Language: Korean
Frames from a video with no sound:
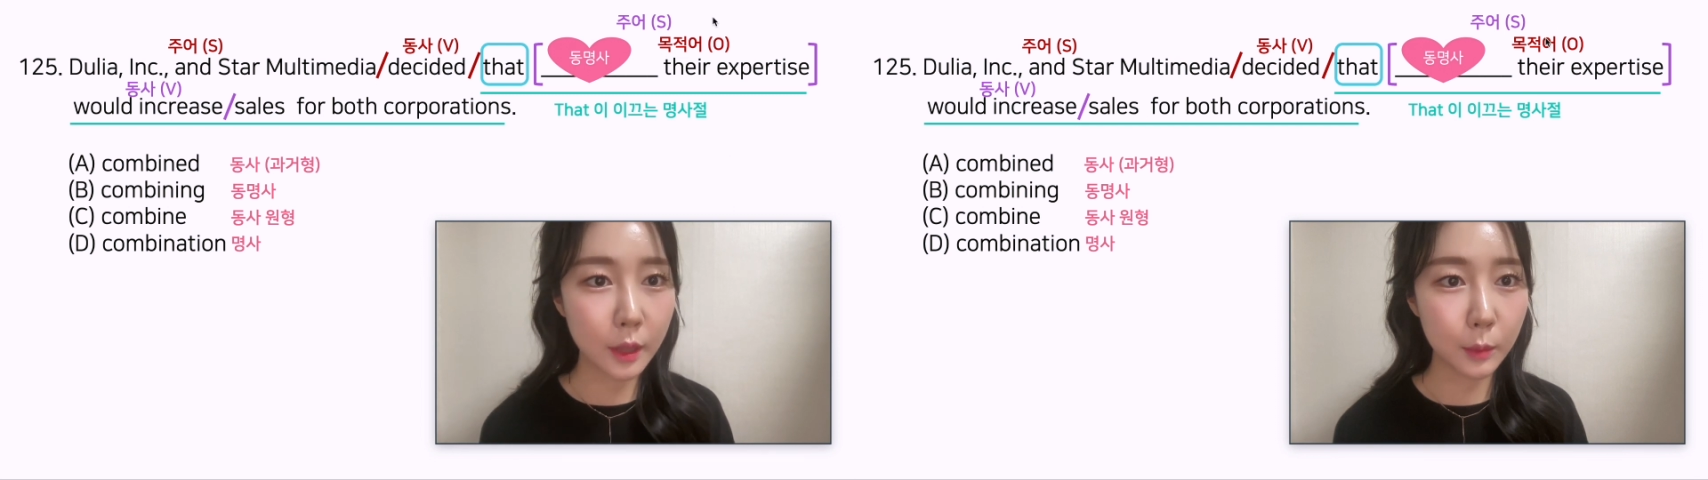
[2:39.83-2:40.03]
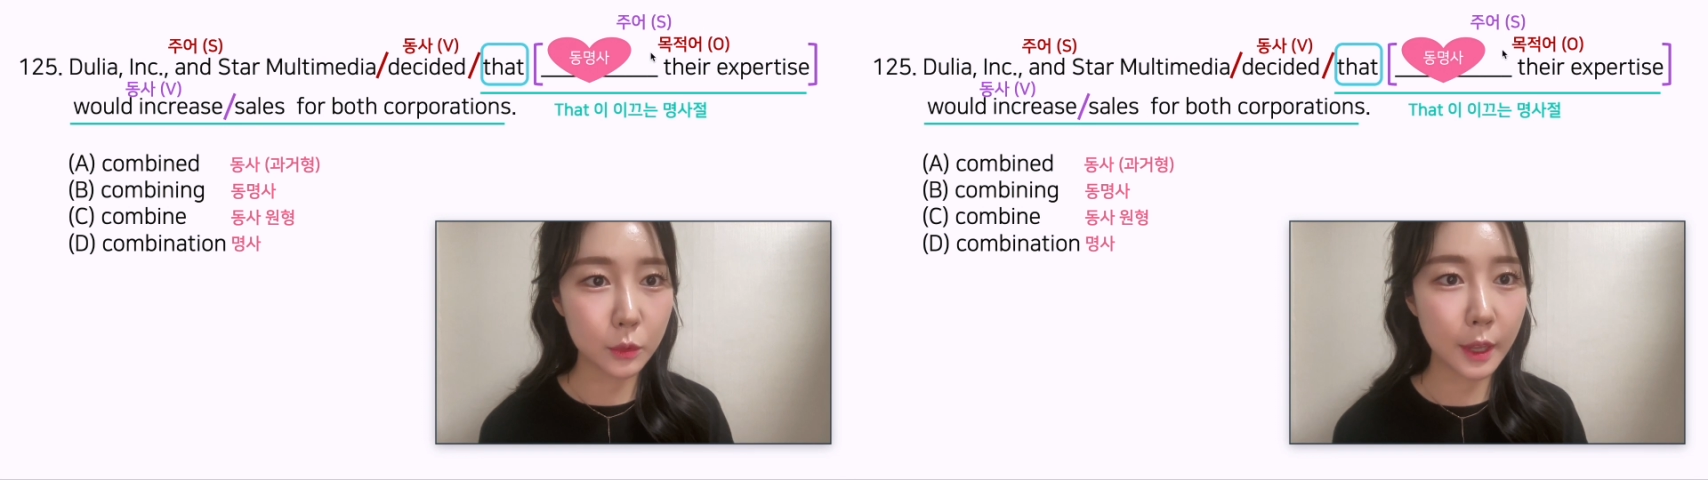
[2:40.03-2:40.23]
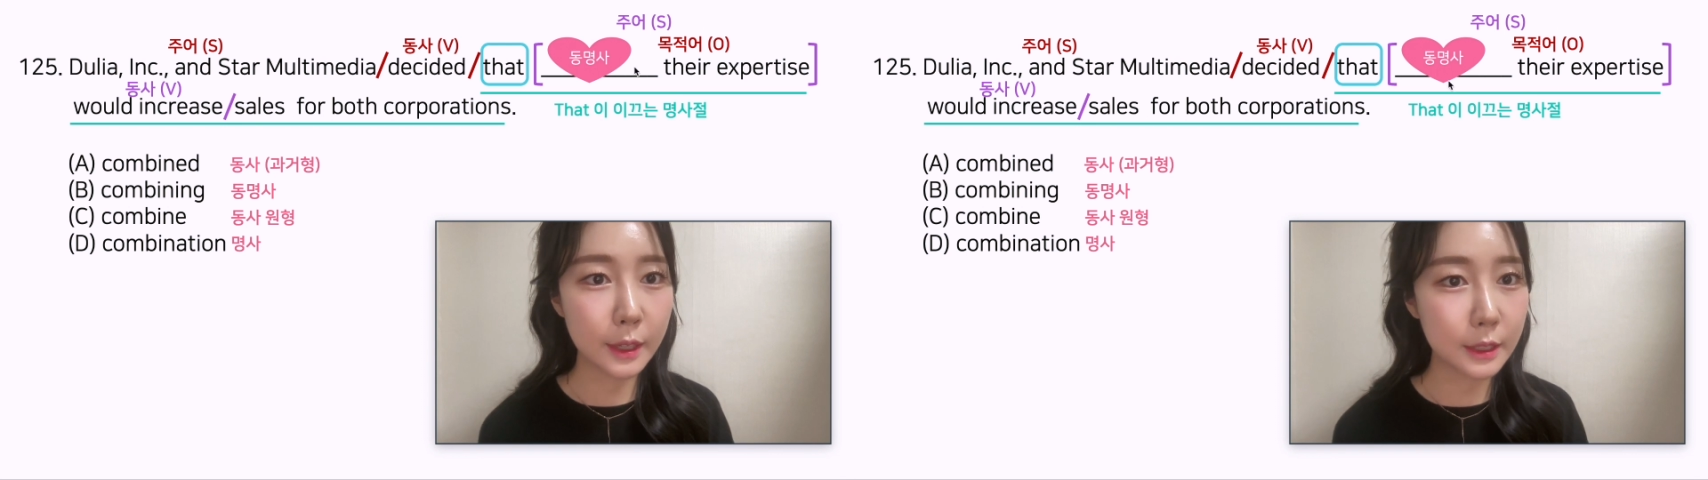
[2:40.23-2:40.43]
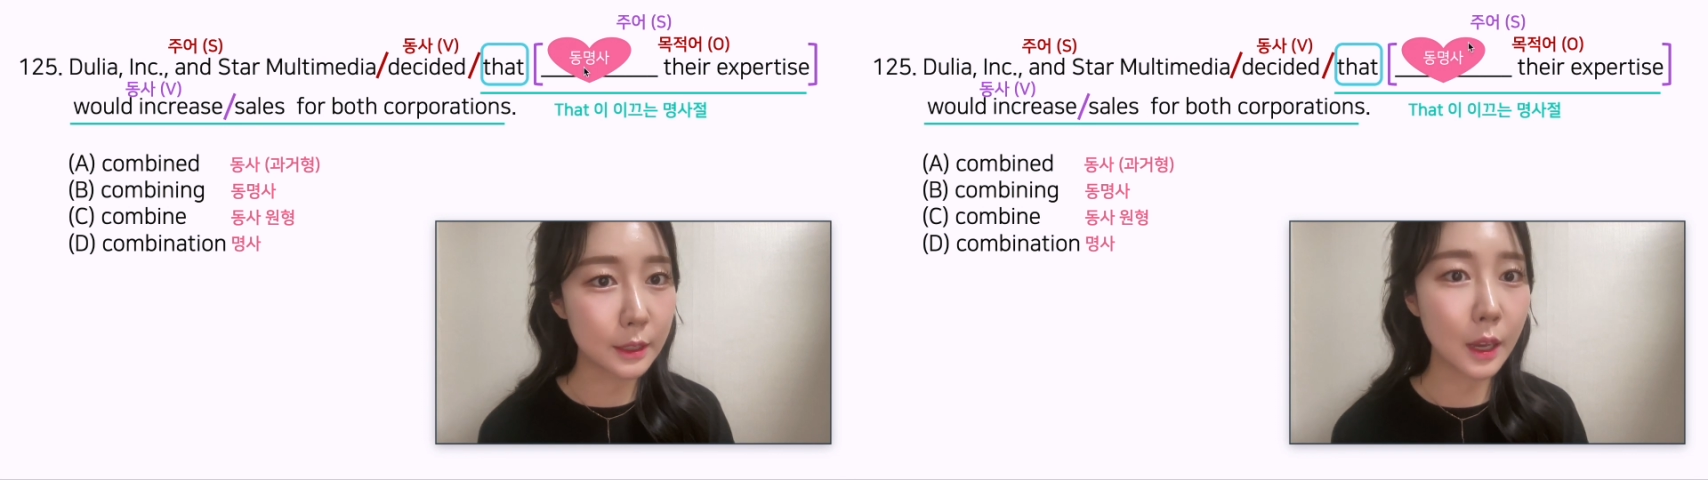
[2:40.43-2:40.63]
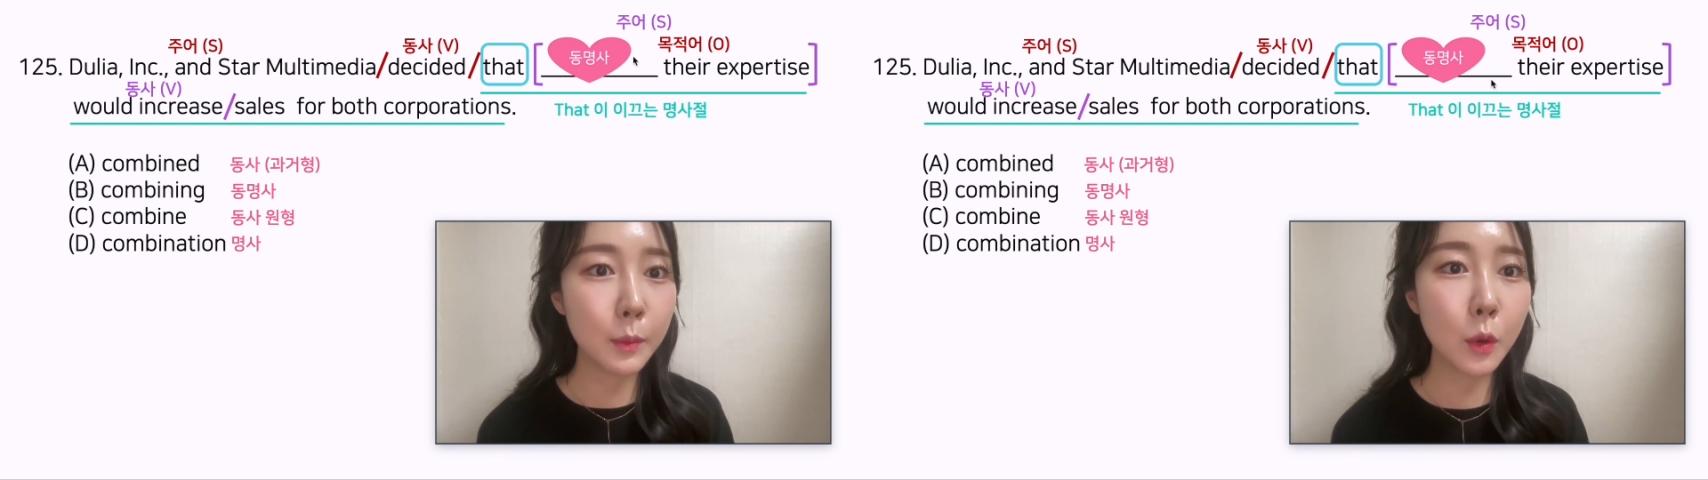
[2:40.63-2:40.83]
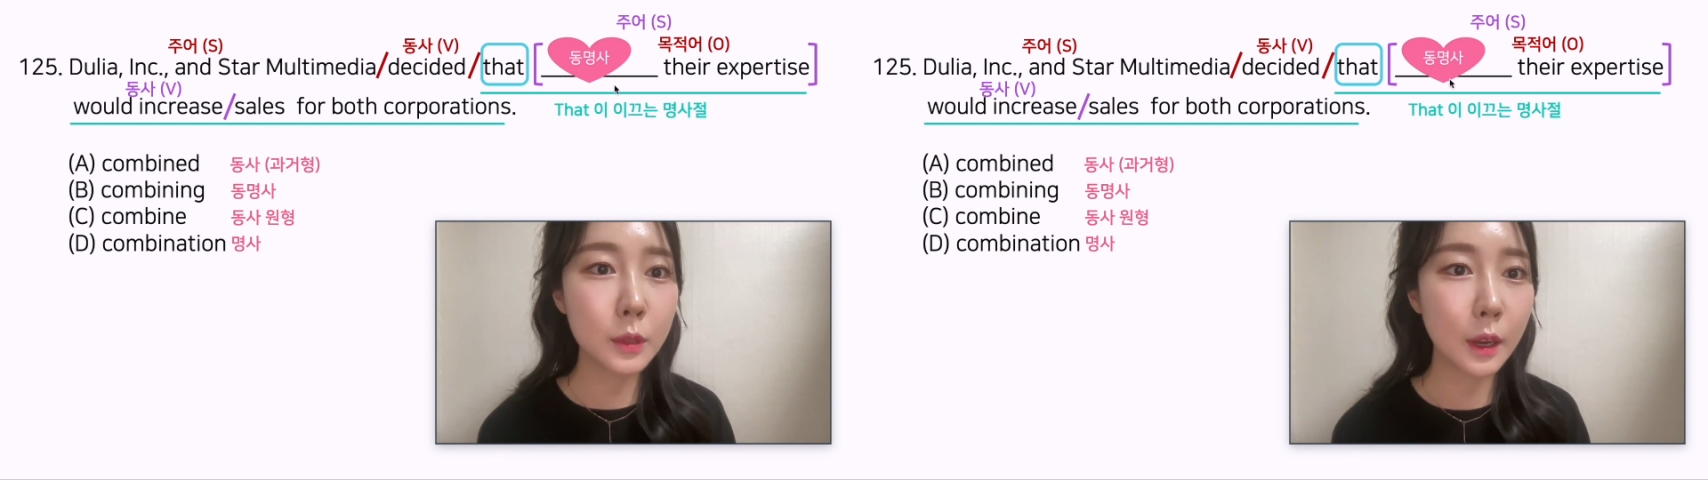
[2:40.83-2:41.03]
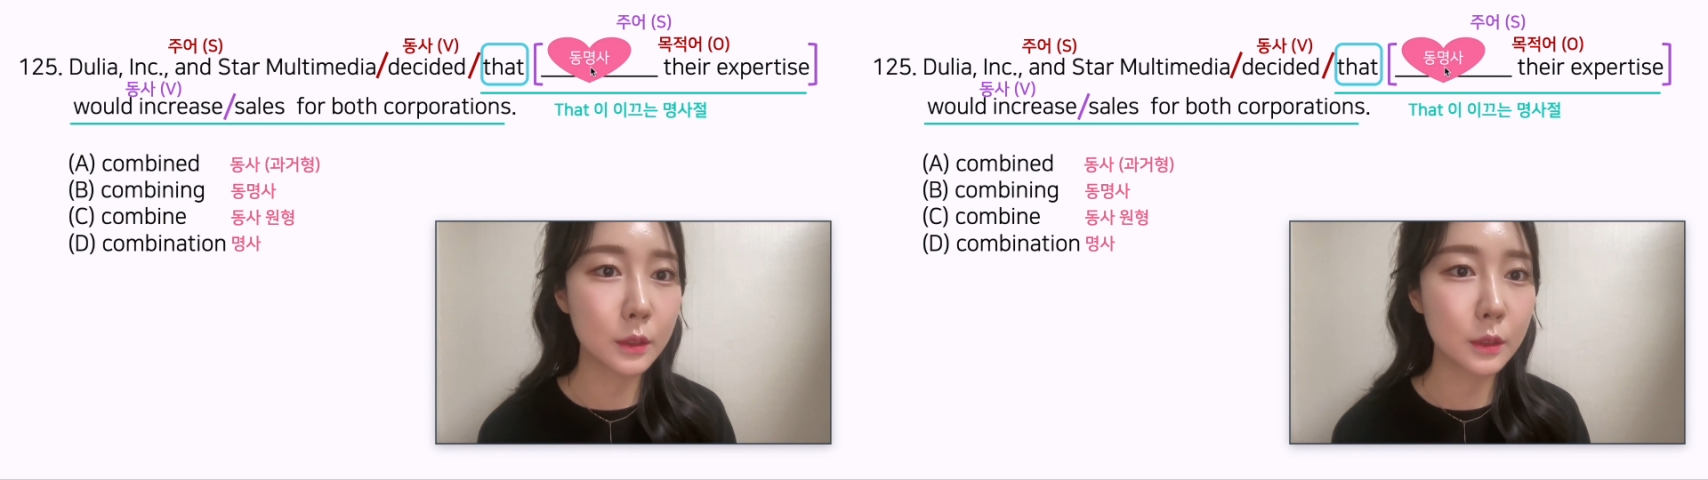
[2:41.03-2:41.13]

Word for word: 때문에 그냥 명사가